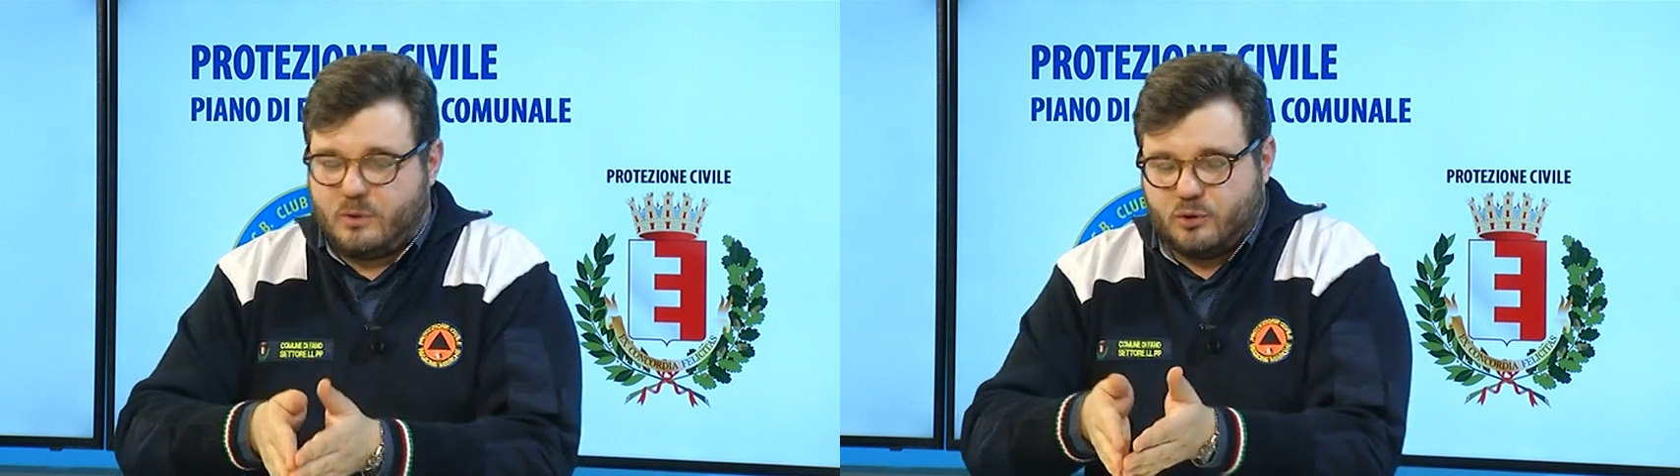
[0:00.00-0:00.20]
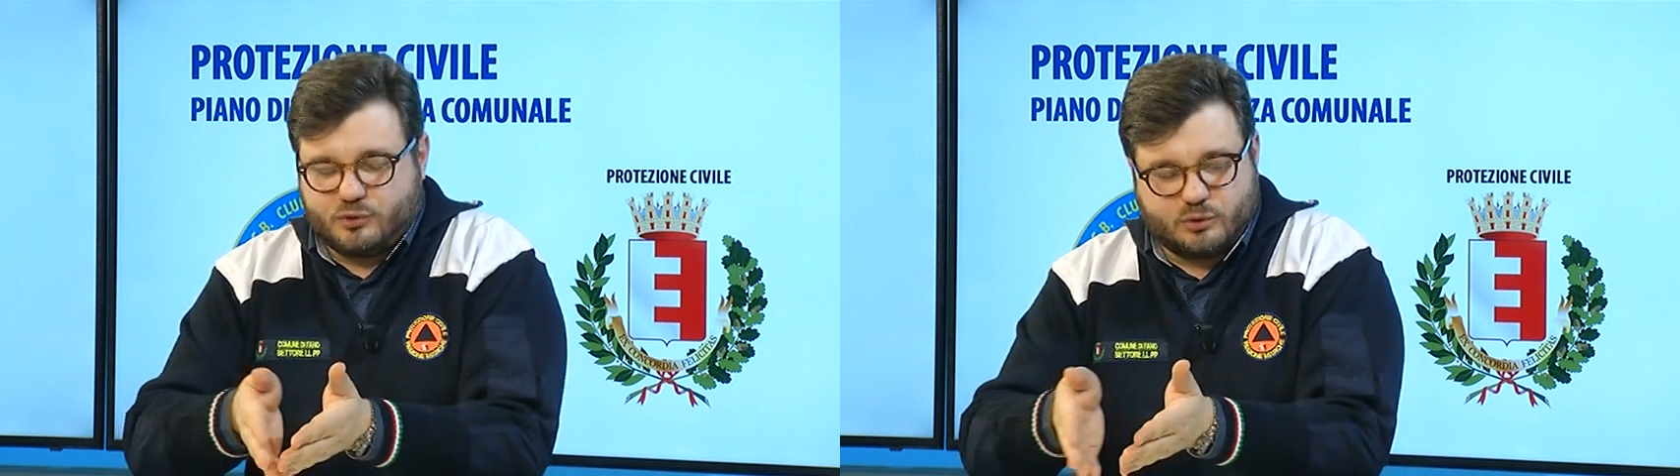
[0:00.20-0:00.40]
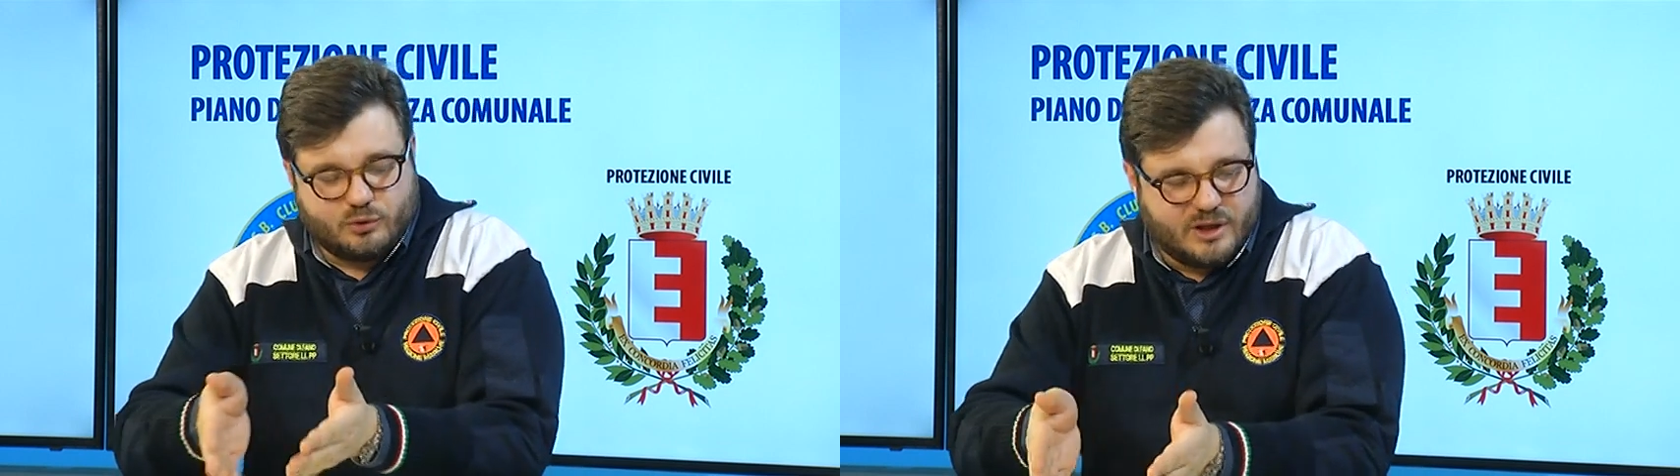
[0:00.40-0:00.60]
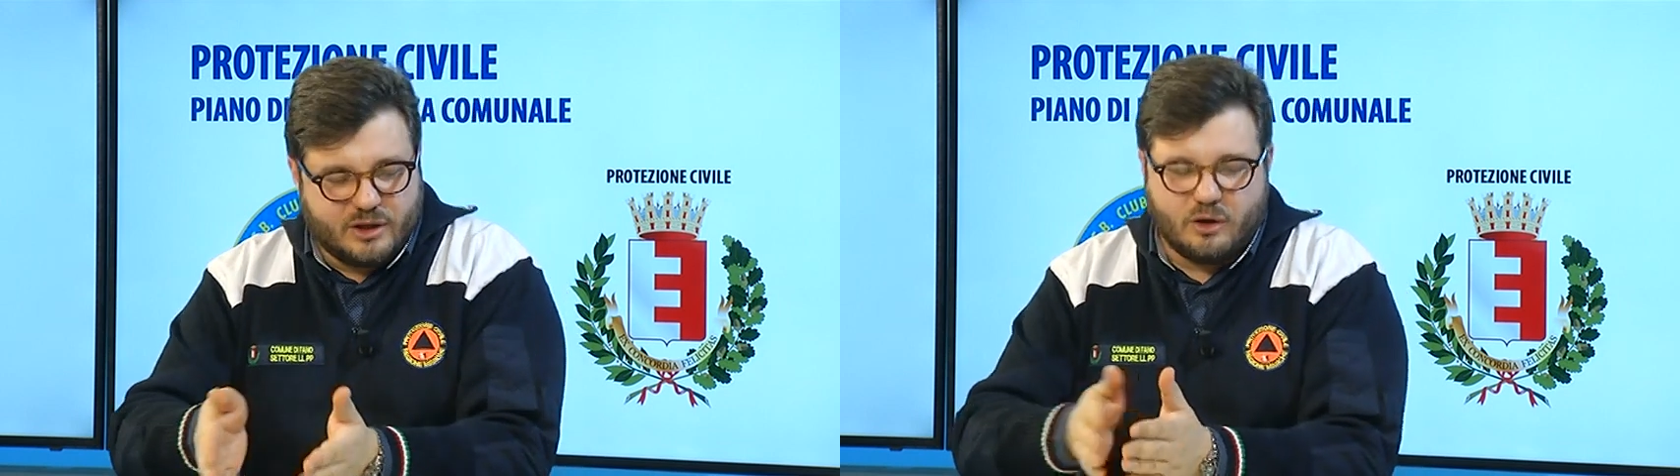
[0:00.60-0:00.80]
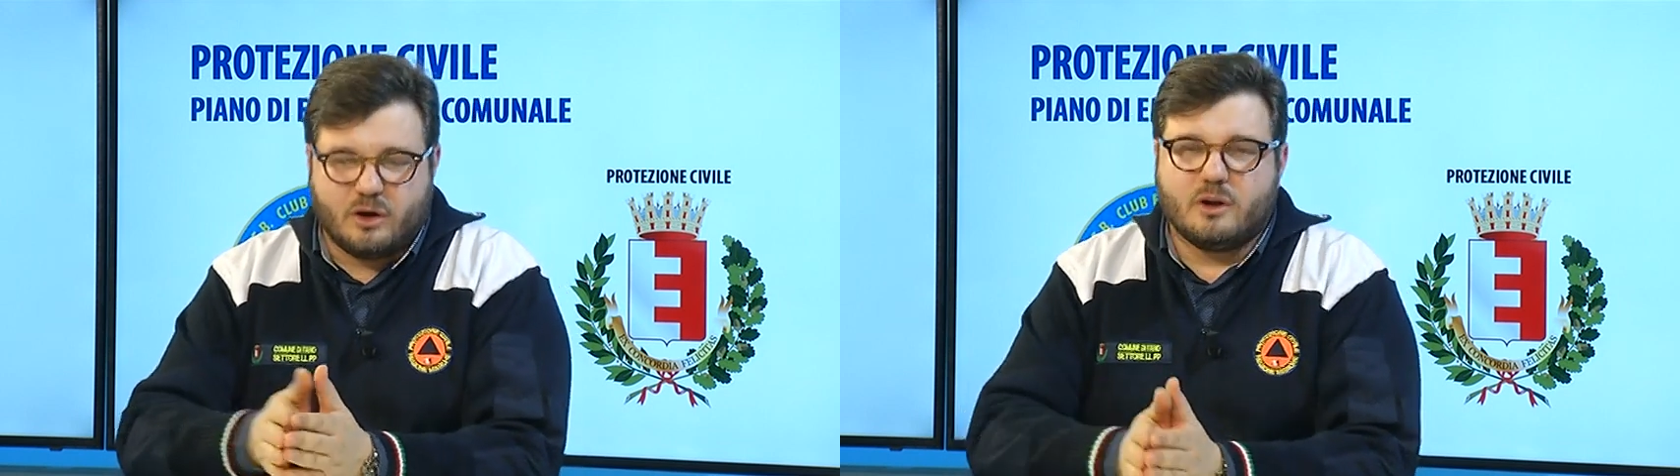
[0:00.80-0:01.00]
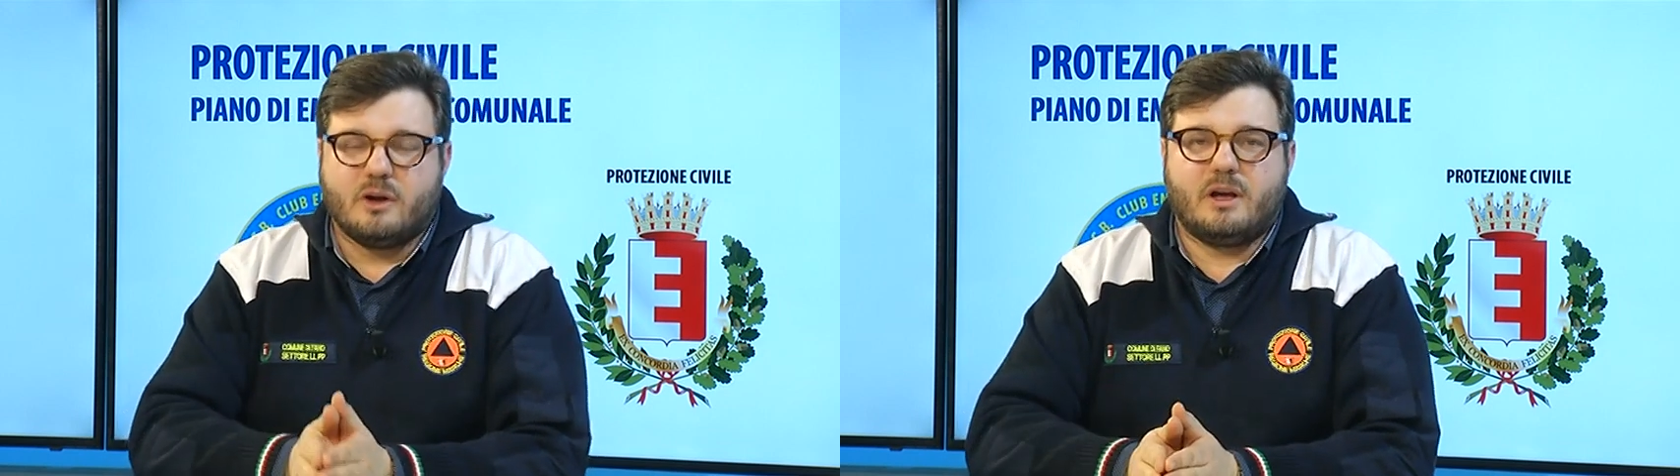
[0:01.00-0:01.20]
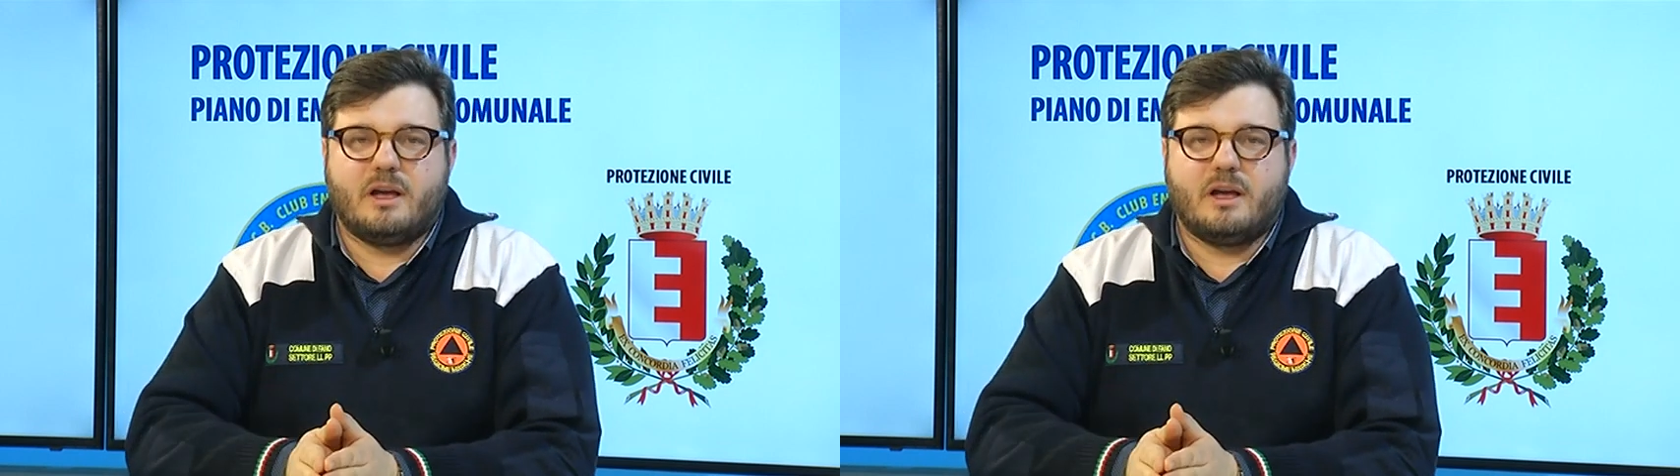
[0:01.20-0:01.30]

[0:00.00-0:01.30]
qui lo sottolineo,